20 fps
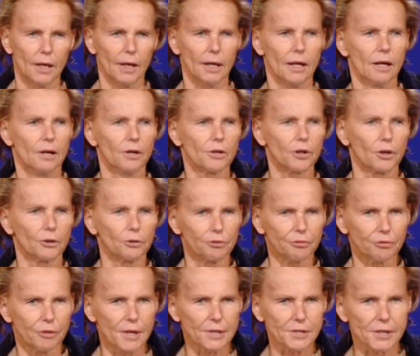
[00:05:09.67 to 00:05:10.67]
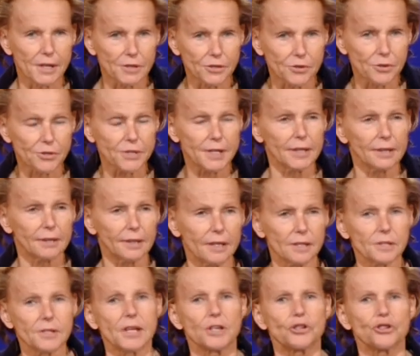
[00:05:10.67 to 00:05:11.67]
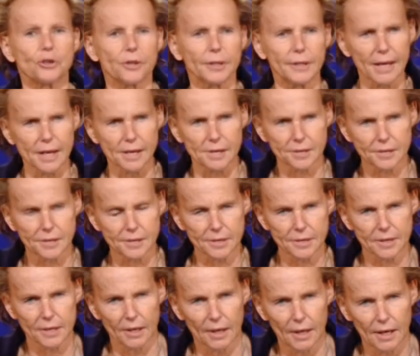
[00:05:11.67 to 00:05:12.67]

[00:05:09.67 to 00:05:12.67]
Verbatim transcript: et encore une fois cette société, cette jeunesse,